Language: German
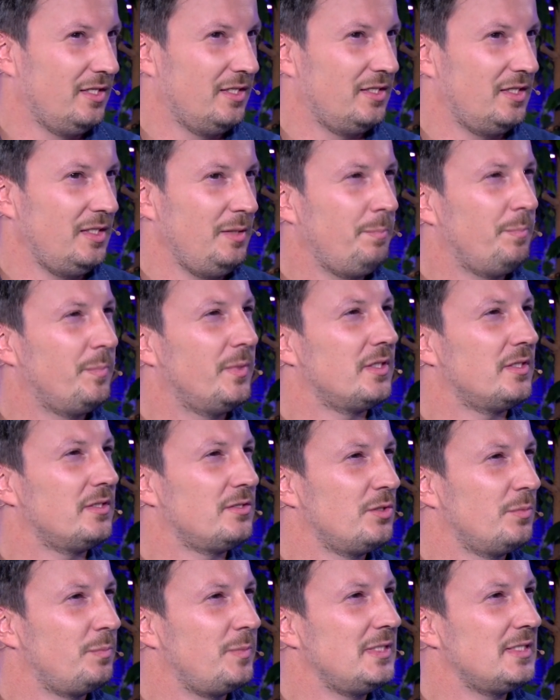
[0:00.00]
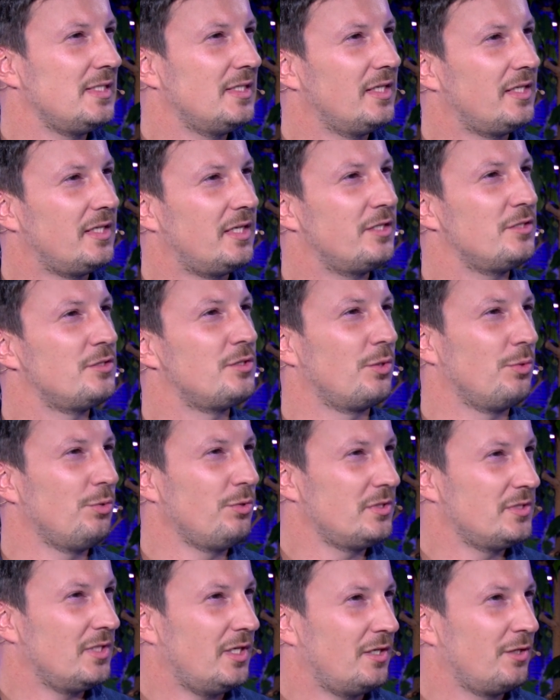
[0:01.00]
Nimmt man das so ein bisschen dann als
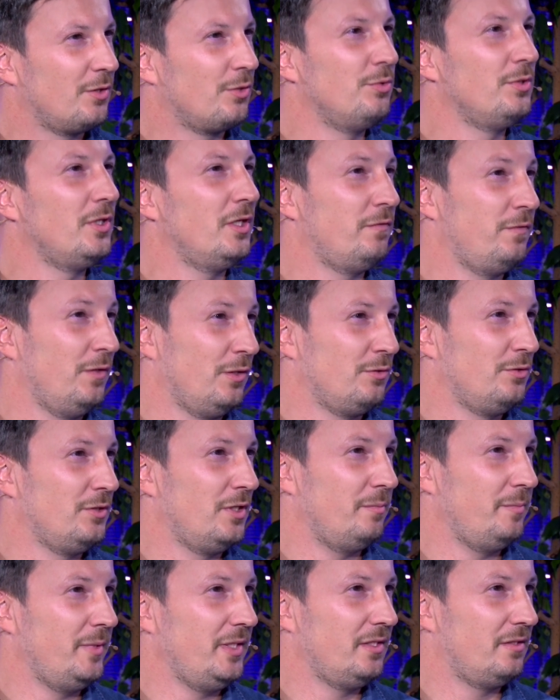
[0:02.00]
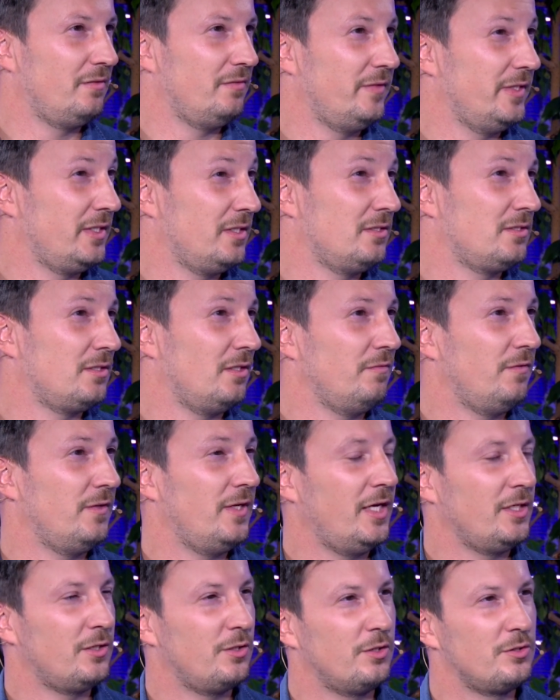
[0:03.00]
Rucksack Runde für Runde mit? Wird das dann
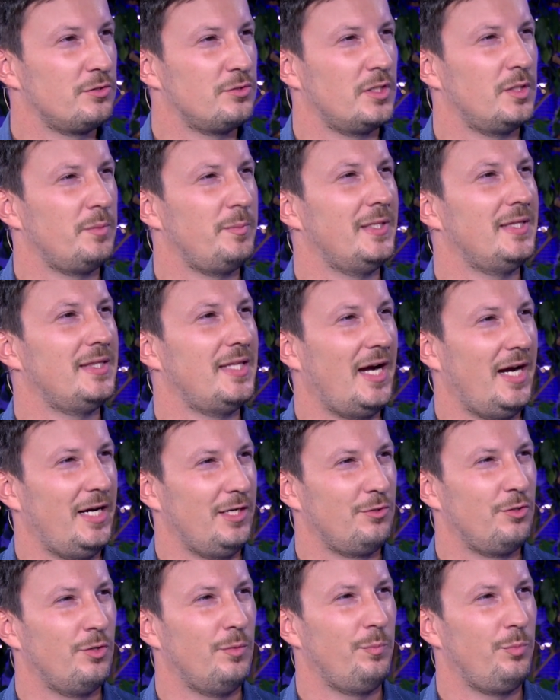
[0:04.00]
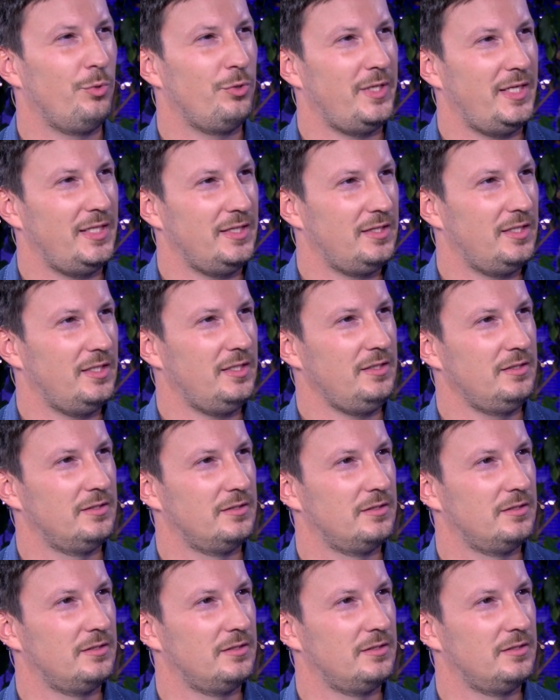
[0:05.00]
vielleicht auch zu einer mentalen Komponente?